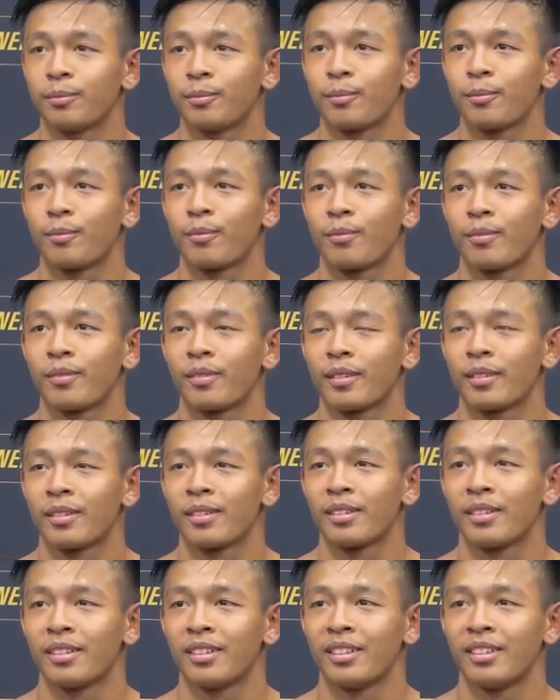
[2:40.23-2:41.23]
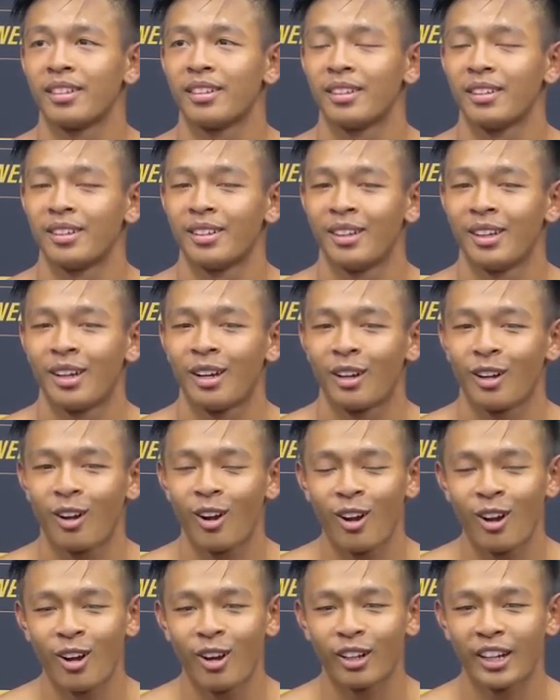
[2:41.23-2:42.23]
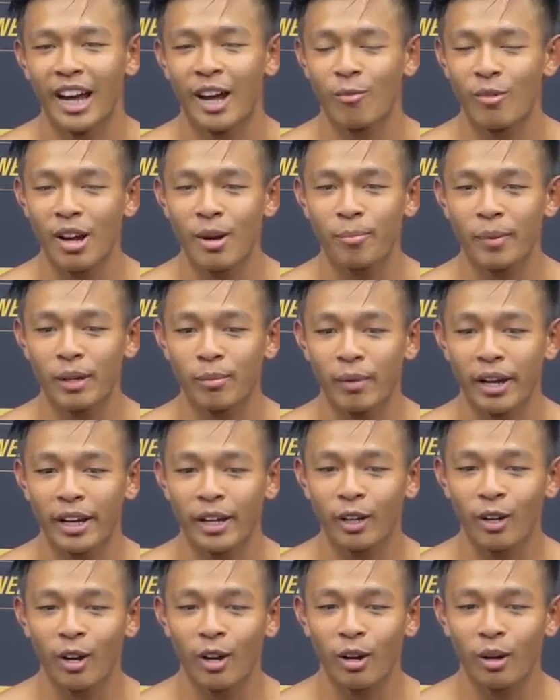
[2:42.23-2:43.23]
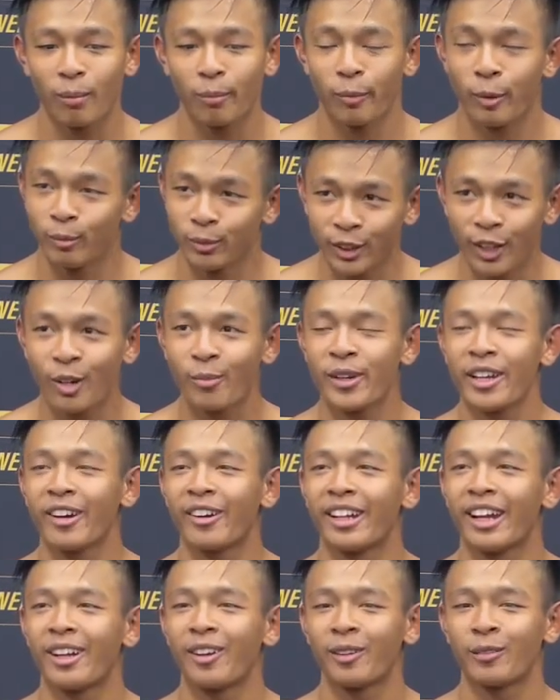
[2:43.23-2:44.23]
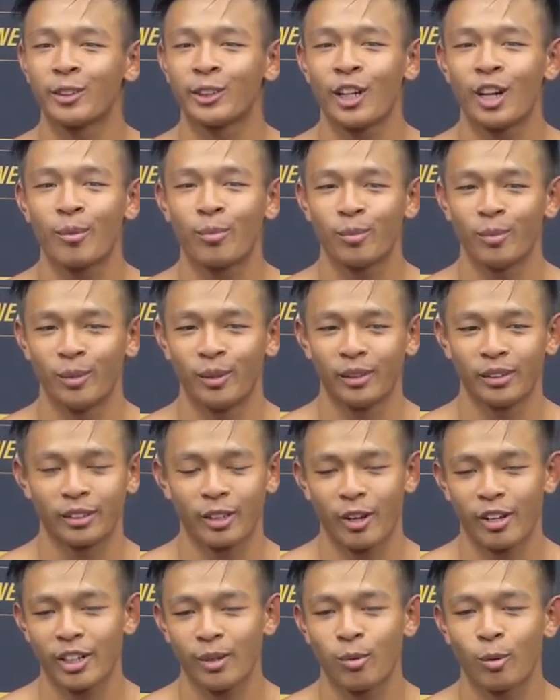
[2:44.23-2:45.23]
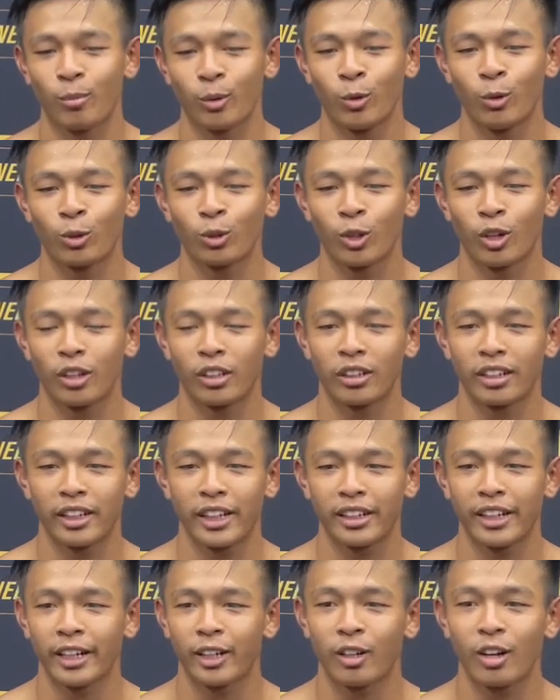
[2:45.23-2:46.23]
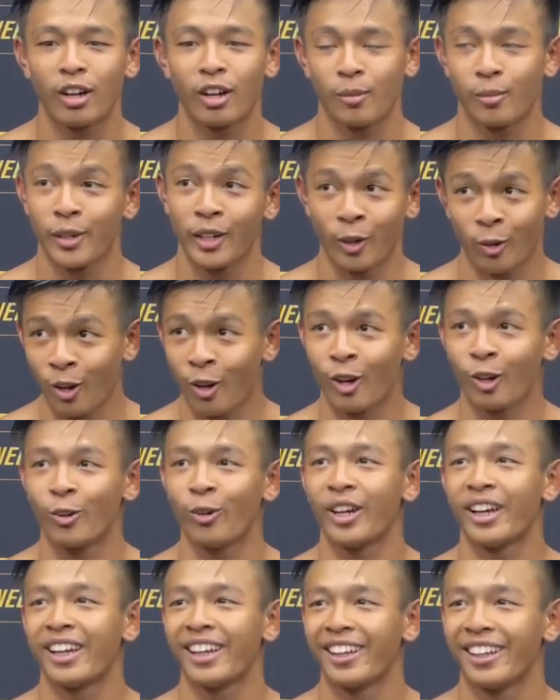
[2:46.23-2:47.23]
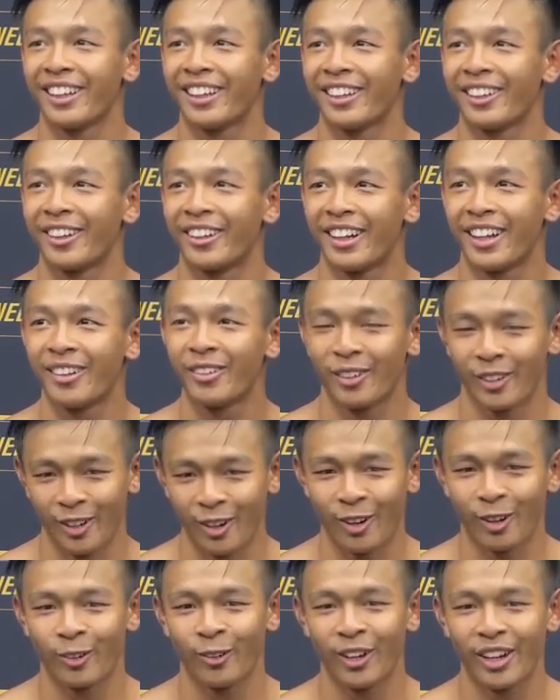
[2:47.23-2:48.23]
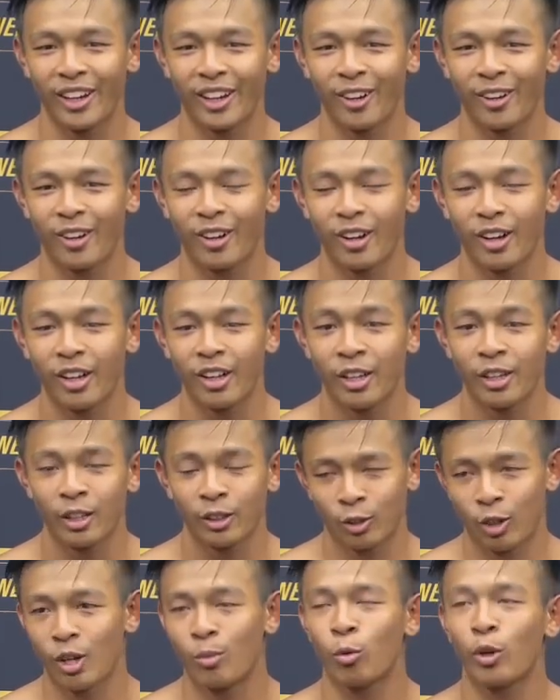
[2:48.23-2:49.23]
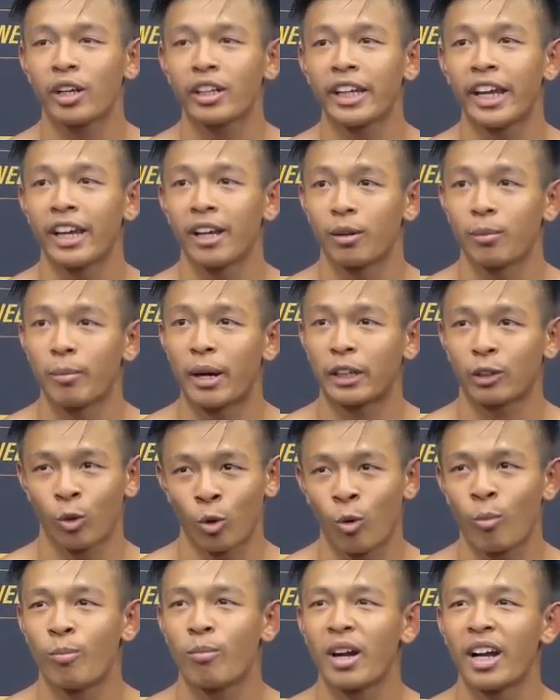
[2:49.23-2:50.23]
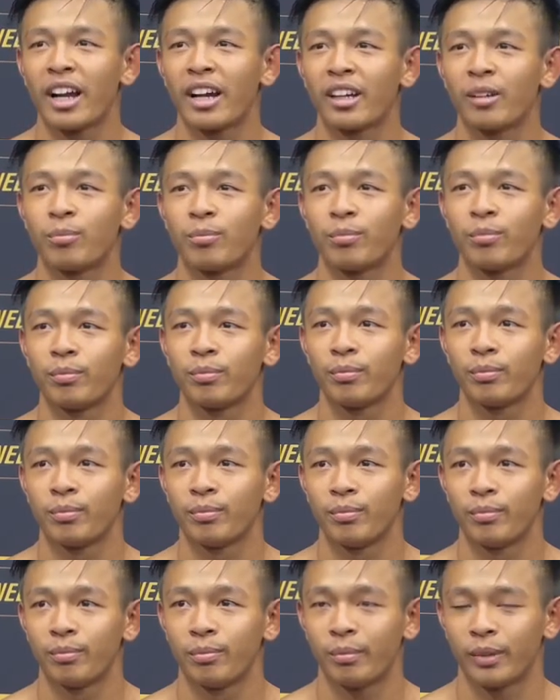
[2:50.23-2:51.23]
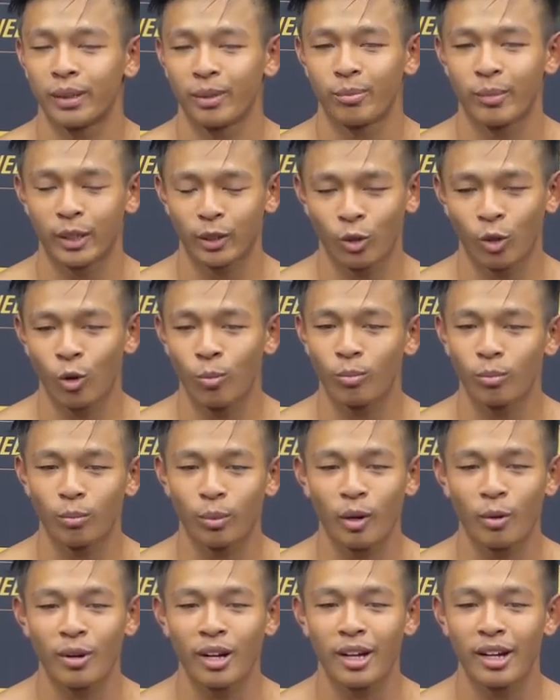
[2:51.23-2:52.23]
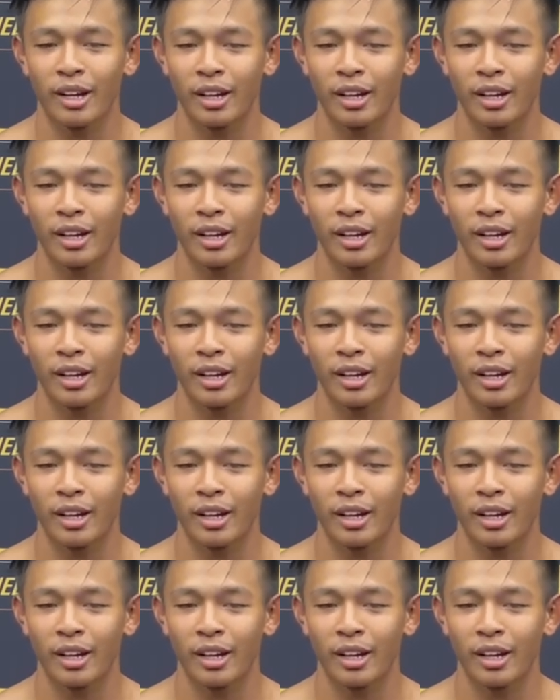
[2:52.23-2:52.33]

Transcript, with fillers: ไอดอลเราหรือเปล่าครับ ก็ถามว่าเป็นไหมก็ผมชอบพี่เขานะชอบตอนที่ผมดูตอนเล็ก ๆ ก็ พี่เขาหล่อด้วย ตอนนั้นหล่อด้วย แล้วก็ต่อยมวยเก่งหมัดคมมากครับ หมัดหมัดคมเพราะว่า